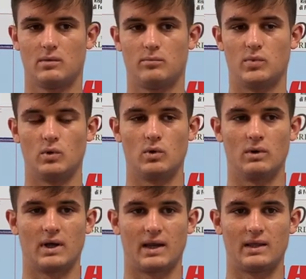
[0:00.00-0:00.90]
più
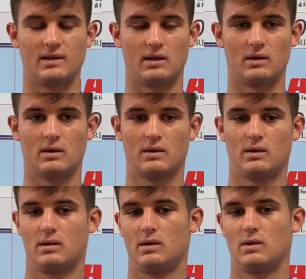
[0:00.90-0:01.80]
concreti,
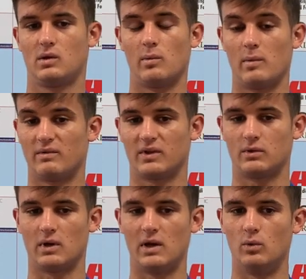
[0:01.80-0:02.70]
come abbiamo fatto
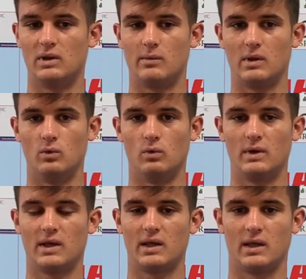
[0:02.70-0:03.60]
nelle ultime due,
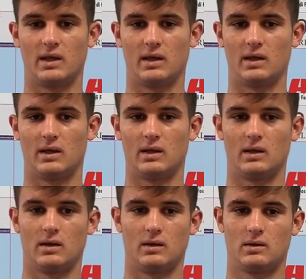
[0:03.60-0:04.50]

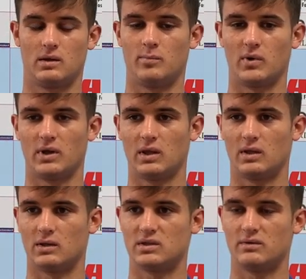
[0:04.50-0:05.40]
e, e
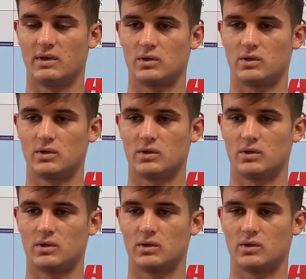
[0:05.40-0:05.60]
poi si vedrà